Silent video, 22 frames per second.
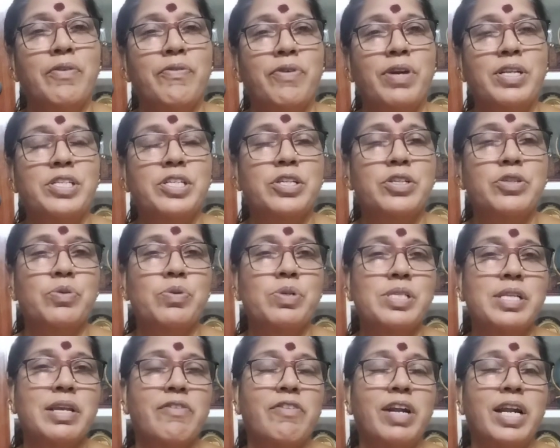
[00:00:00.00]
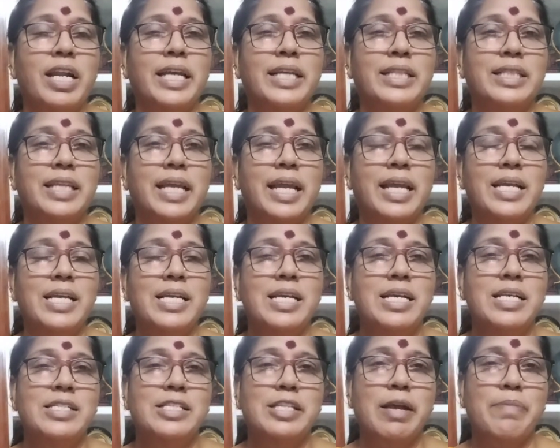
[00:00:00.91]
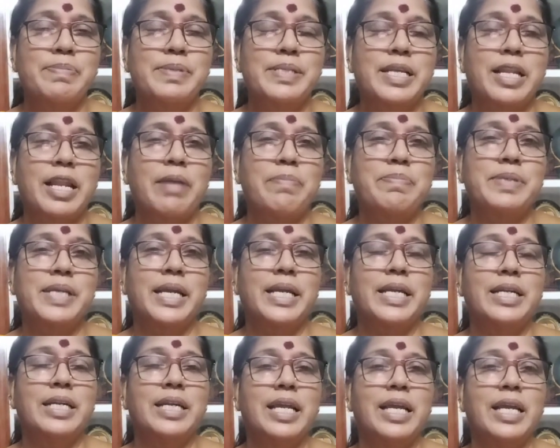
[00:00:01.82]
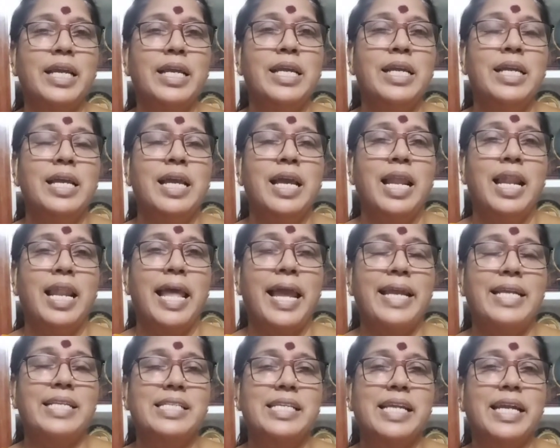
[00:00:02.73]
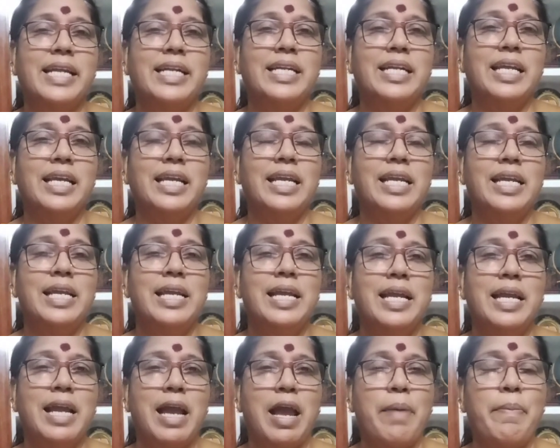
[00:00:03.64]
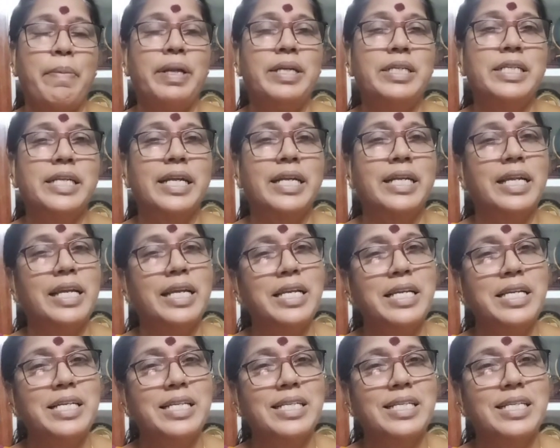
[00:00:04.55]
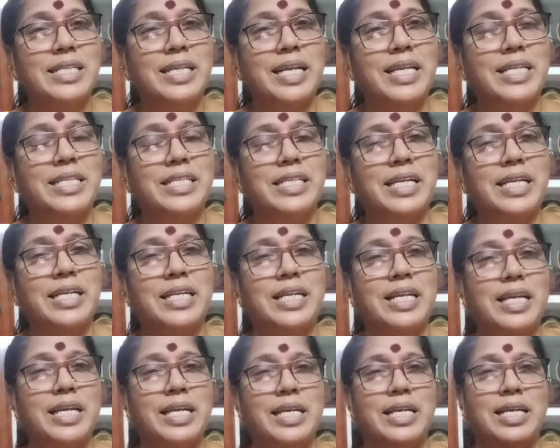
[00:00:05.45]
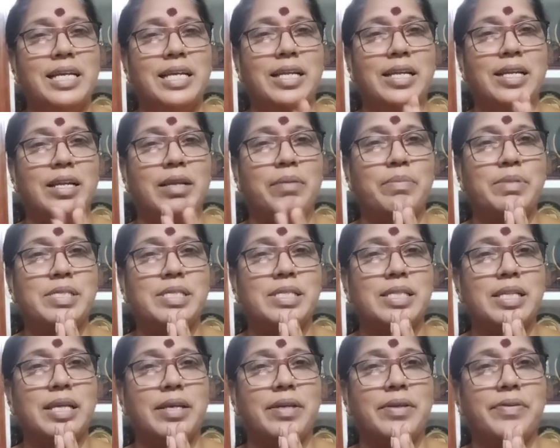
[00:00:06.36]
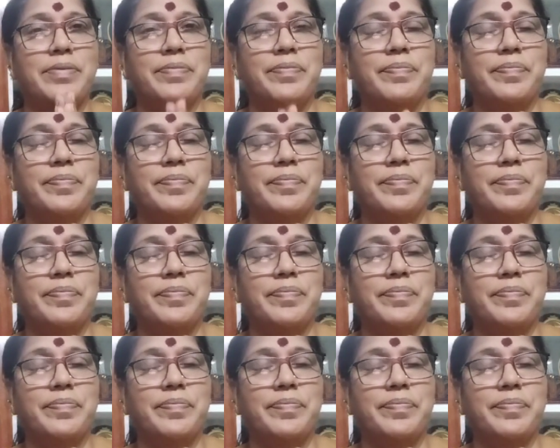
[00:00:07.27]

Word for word: ఫస్ట్ చూసేవాళ్ళైతే సబ్స్క్రైబ్ చేయండి లైక్ చేయండి కామెంట్ చేయండి షేర్ చేయండి నమస్తే